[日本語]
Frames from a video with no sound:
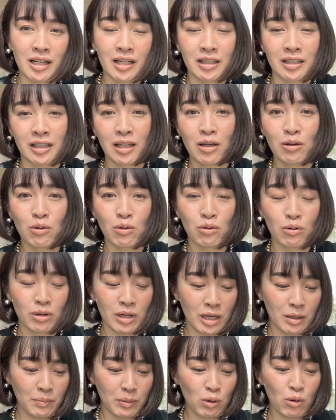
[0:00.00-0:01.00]
で結構これ
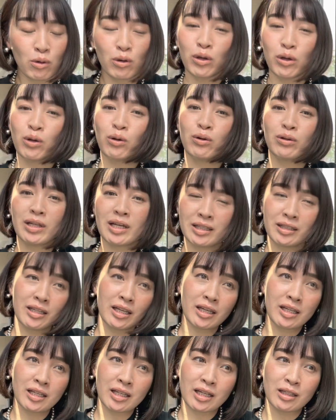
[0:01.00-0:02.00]
やっぱ好評なん
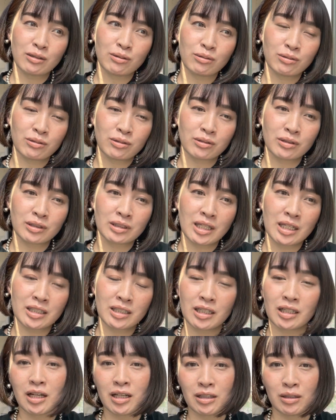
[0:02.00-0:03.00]
で、あのー、再
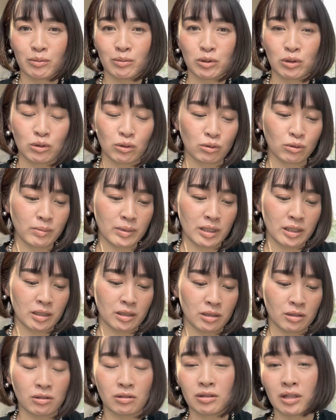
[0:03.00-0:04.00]
生回数もちょっと伸び
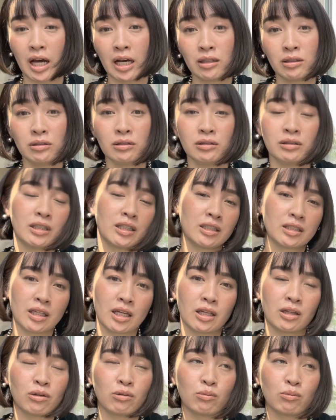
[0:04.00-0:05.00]
つつあるんです
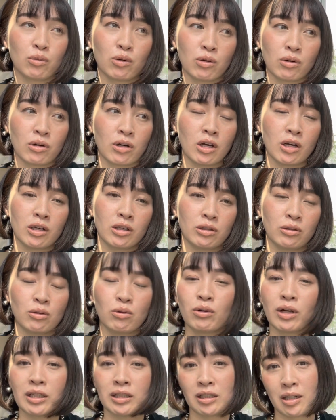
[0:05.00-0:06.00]
けれども、ど
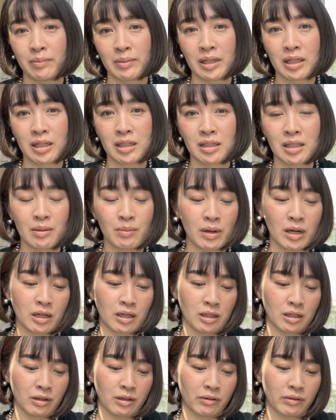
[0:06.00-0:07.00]
うかしら皆様、
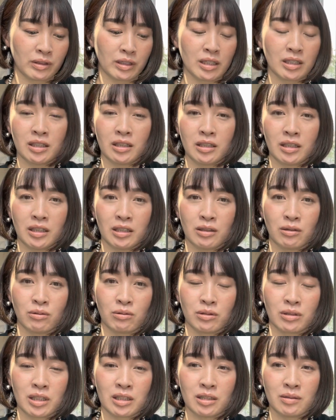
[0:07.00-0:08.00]
私
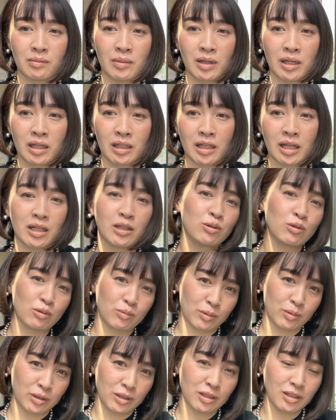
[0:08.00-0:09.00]
の説明大丈
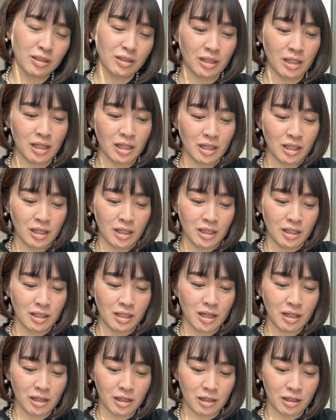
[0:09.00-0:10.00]
夫
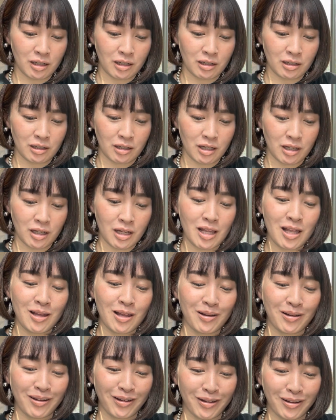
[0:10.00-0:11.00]
なんか、あ
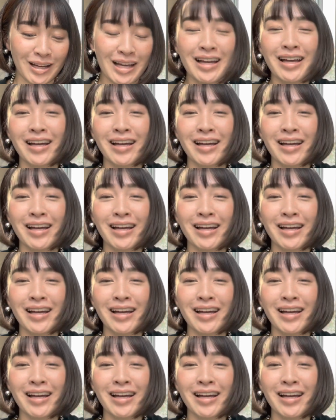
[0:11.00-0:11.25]
の